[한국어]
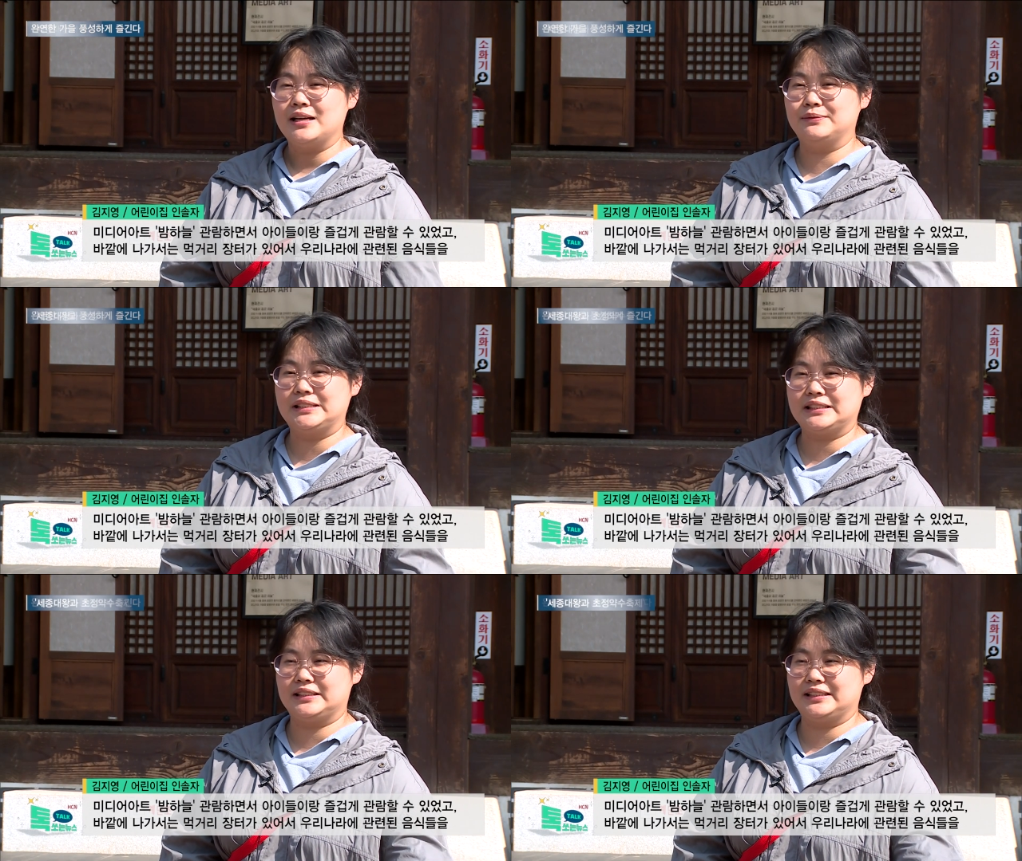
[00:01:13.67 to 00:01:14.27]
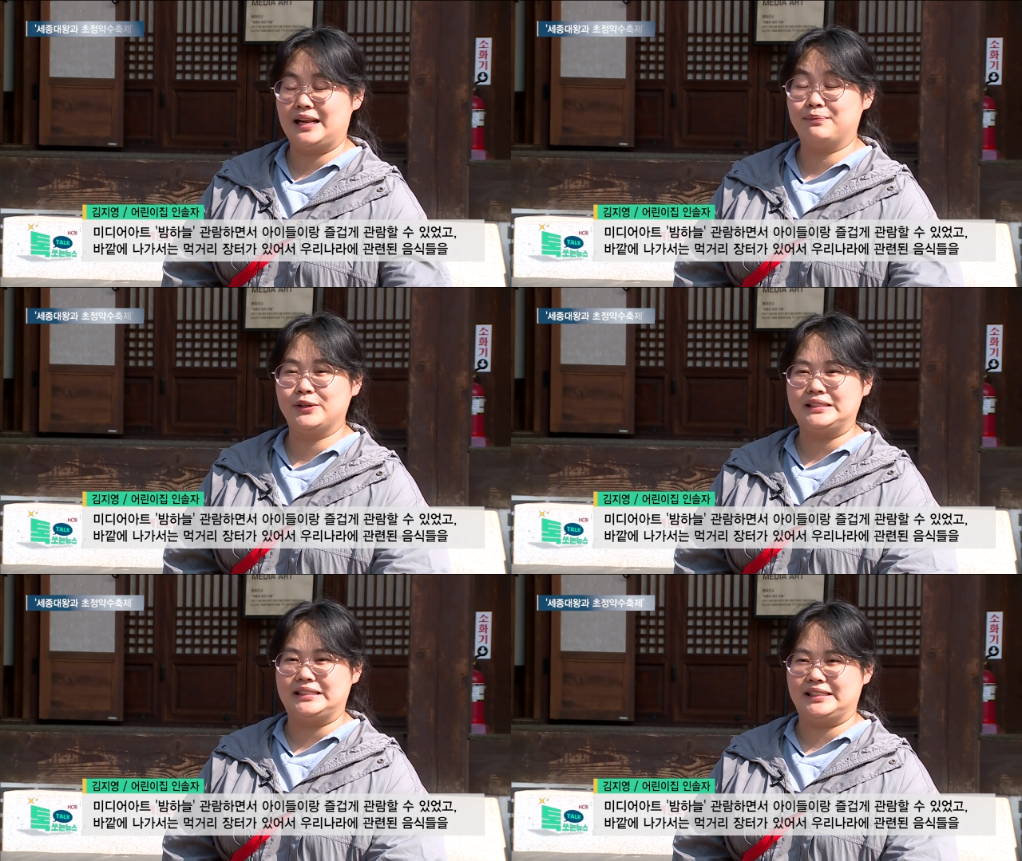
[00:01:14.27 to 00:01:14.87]
음식들 한
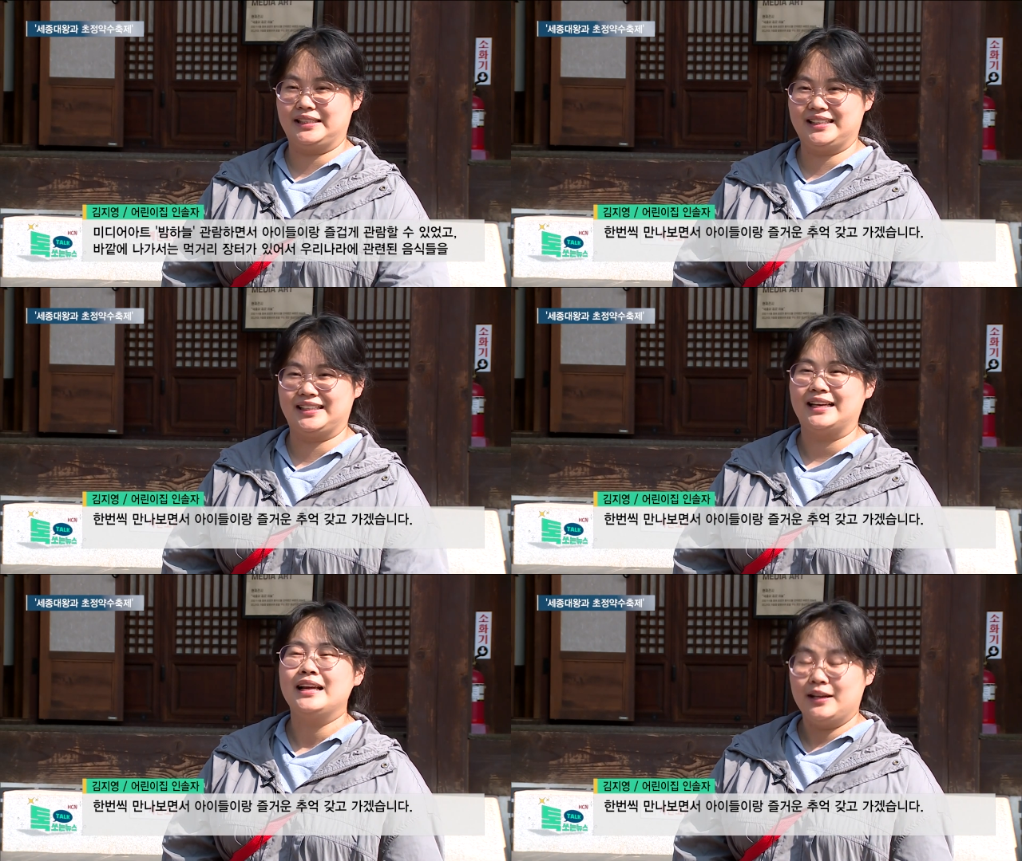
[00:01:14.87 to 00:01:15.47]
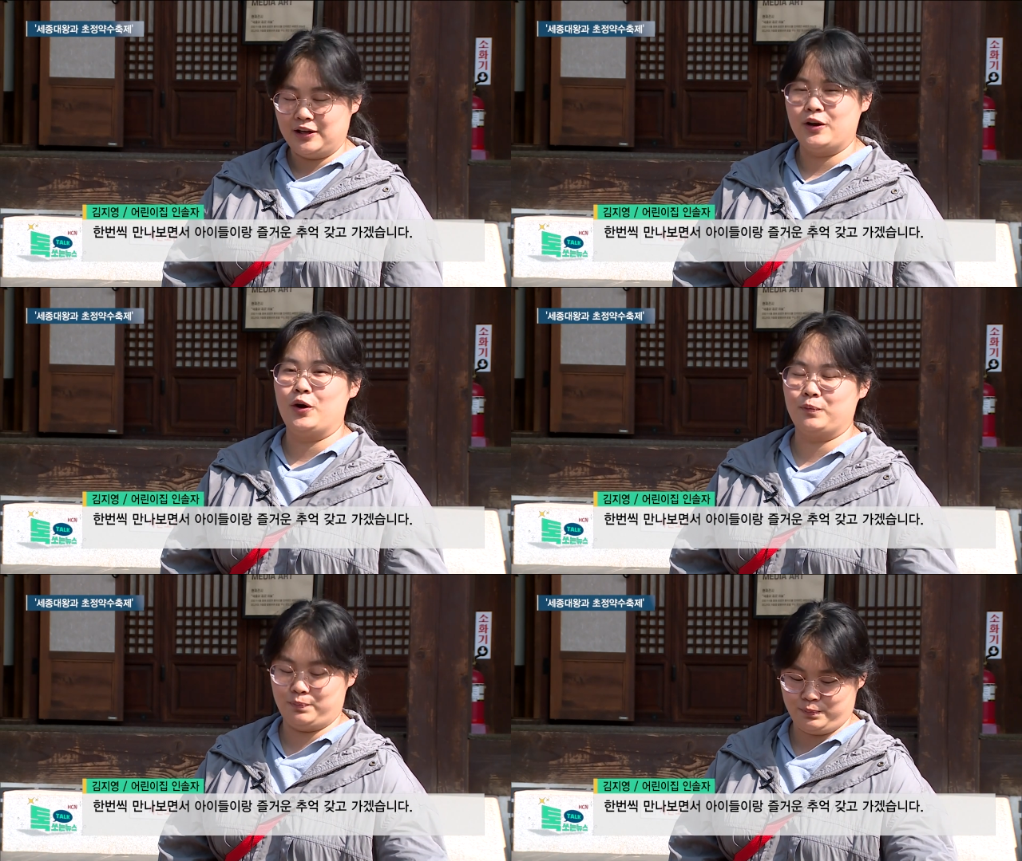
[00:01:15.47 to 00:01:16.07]
번씩
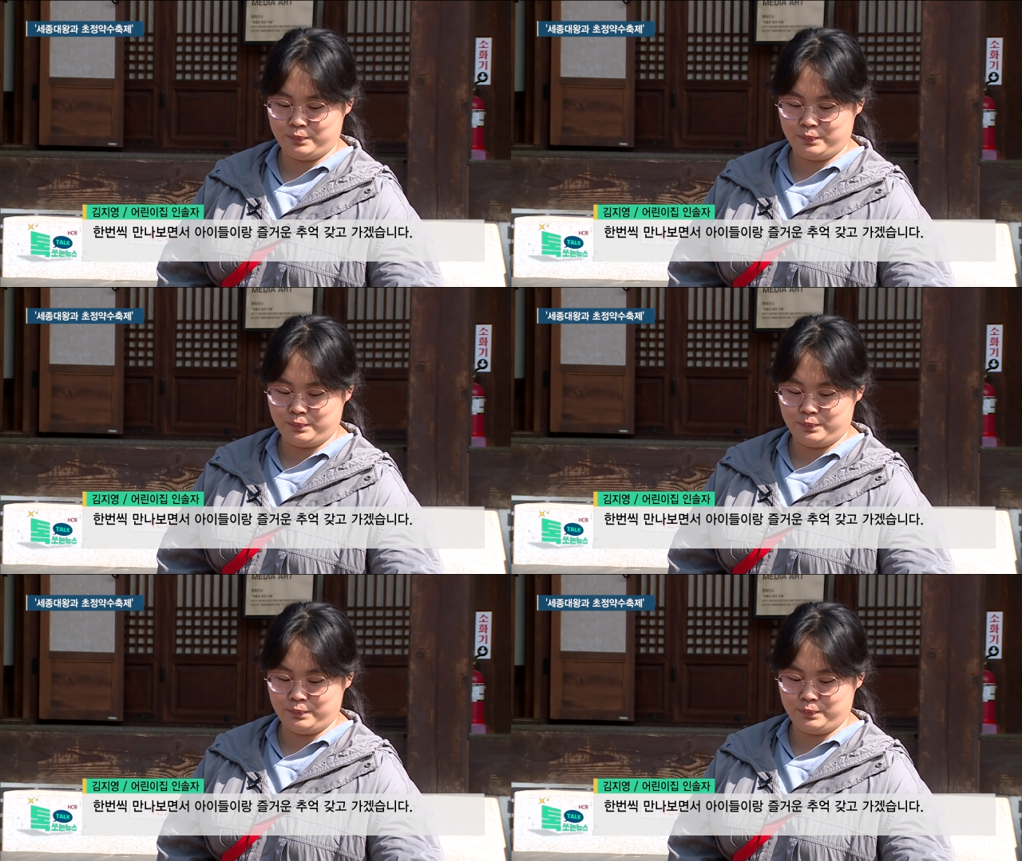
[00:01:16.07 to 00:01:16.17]
어,